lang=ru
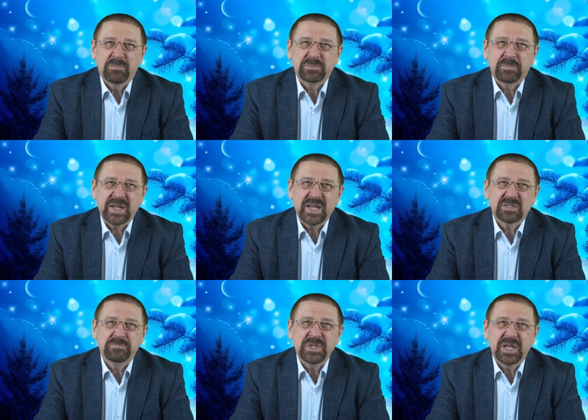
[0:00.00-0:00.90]
Под
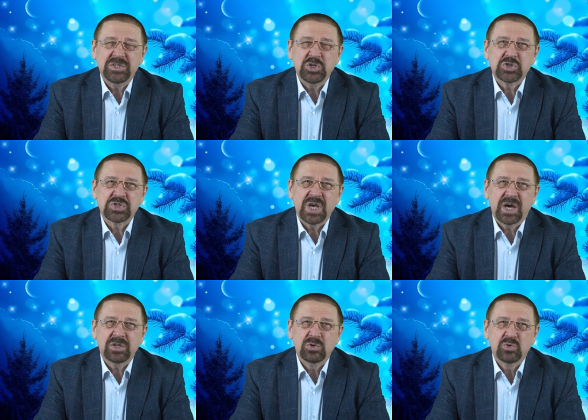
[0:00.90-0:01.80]
проект периодически
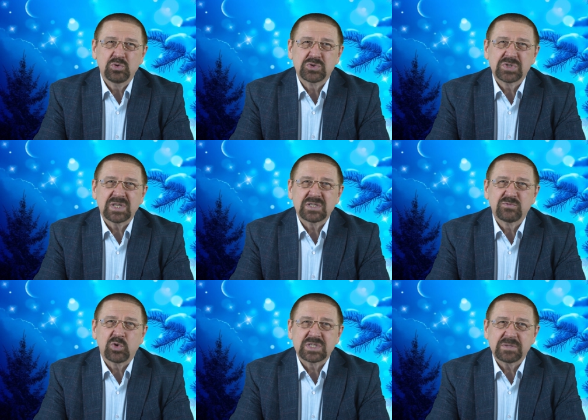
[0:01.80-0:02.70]
арендуется
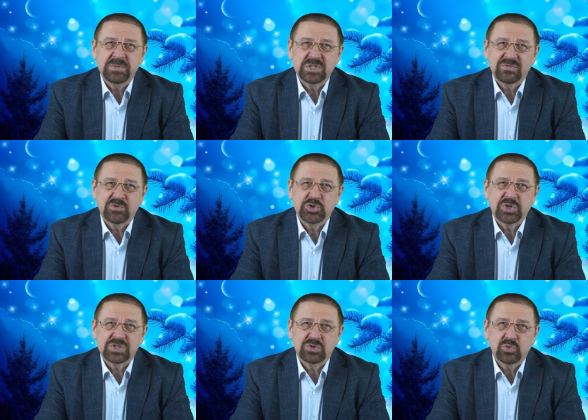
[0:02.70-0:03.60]

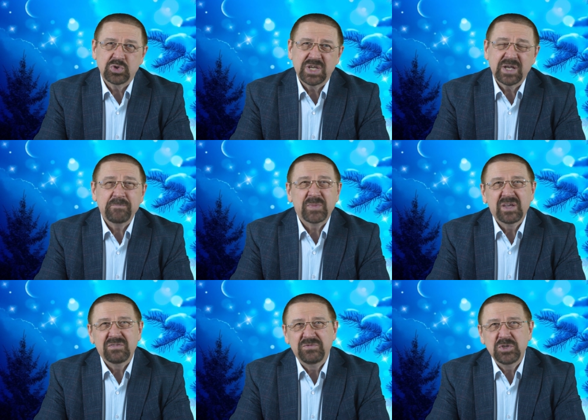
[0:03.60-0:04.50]
звукозаписывающая студия
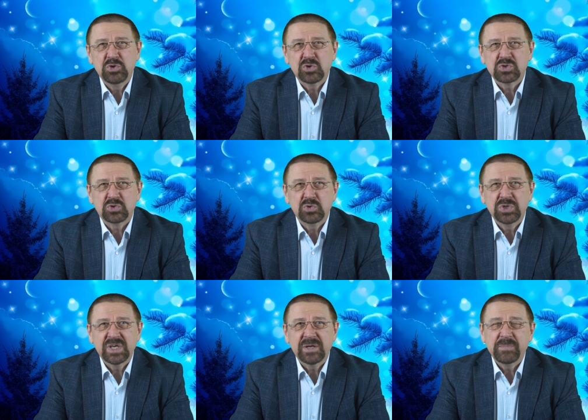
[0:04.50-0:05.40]

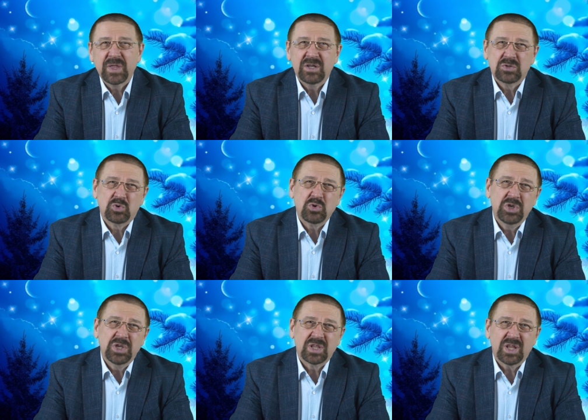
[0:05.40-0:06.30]
видеостудия,
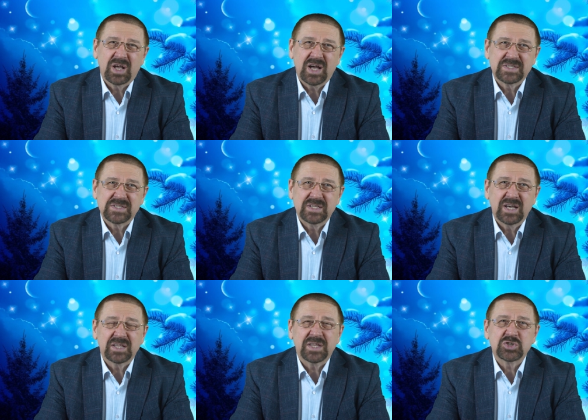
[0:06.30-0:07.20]
другие локации,
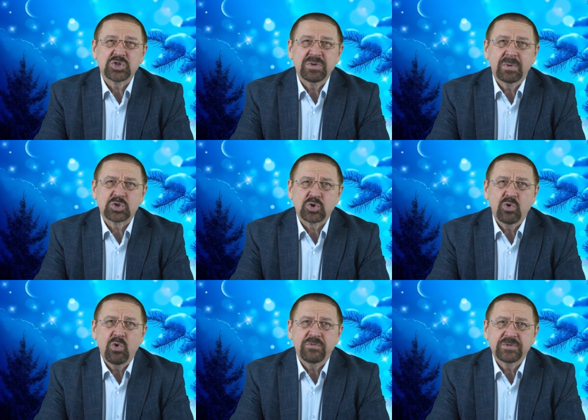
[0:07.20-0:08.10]
а также небольшой
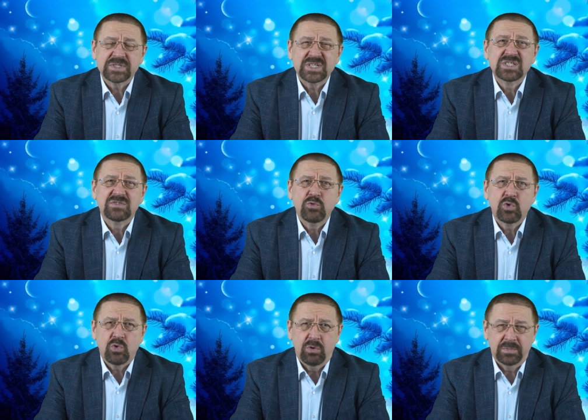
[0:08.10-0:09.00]
офис из
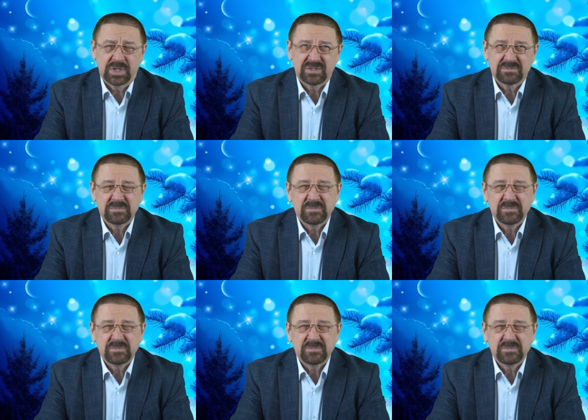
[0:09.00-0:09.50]
двух комнат.